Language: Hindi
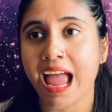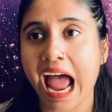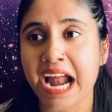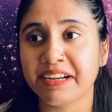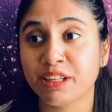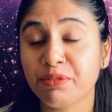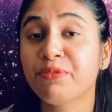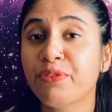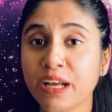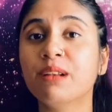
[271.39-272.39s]
एंड द
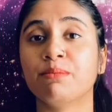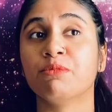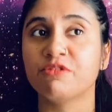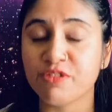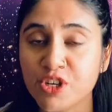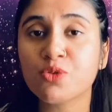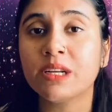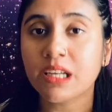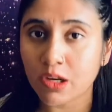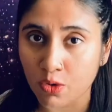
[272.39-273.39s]
फिल्म
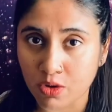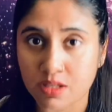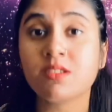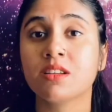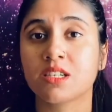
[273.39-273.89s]
विजुअली लुक्स